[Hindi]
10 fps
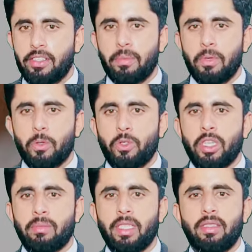लेक्चर में खुश
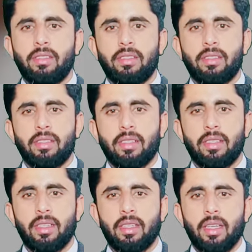आमदीद
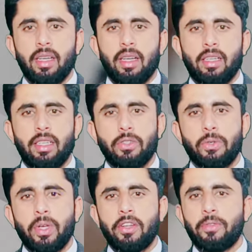डियर
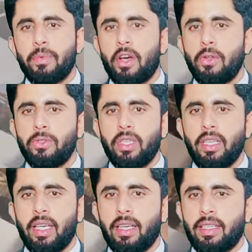स्टूडेंट्स बायोलॉजी
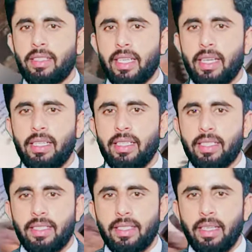एक इंतहाई
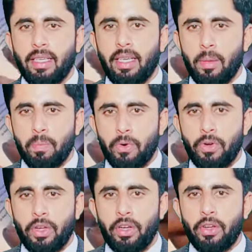इंटरेस्टिंग
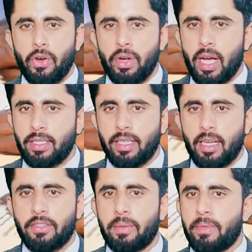इम्पोर्टेंट और
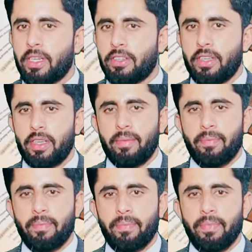आसान सब्जेक्ट है
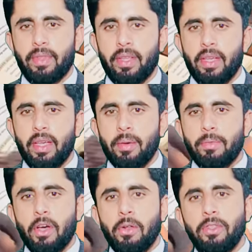
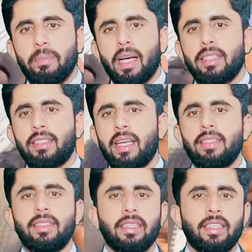बायोलॉजी बाकी
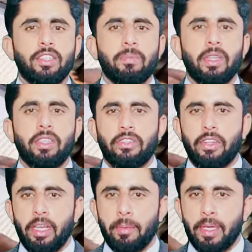साइंसेज की नस्बत
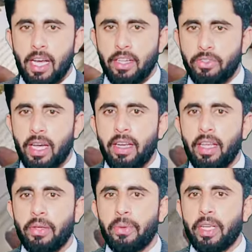इसलिए भी आसान
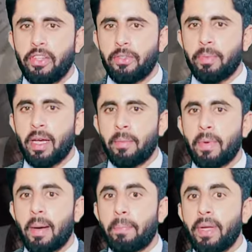है क्योंकि इसमें हम
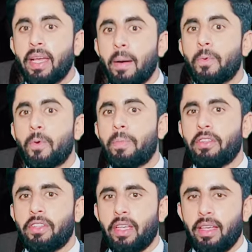अपने आप को
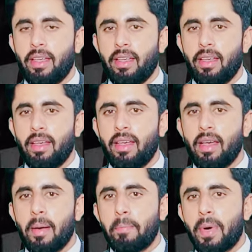पढ़ते हैं
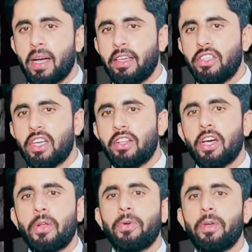हम बाकी
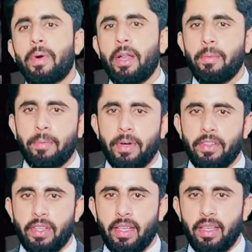जानदारों के बारे में
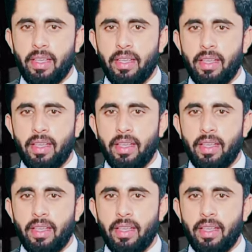पढ़ते हैं